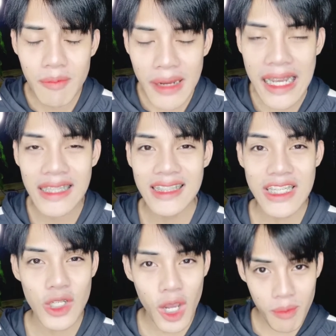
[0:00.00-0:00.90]
มากๆต้า
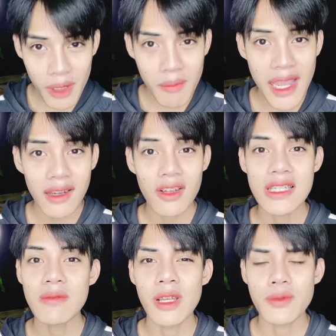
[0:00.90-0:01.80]
ชอบมากๆเนาะ
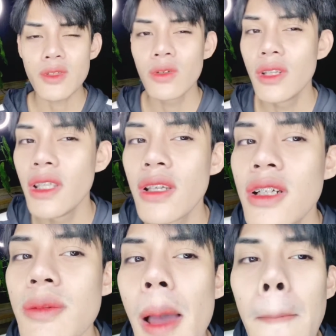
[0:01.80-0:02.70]
สำหรับทรงนี้
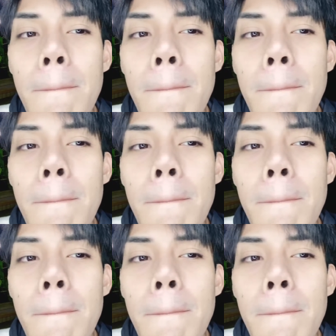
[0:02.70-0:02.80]
คือแบบ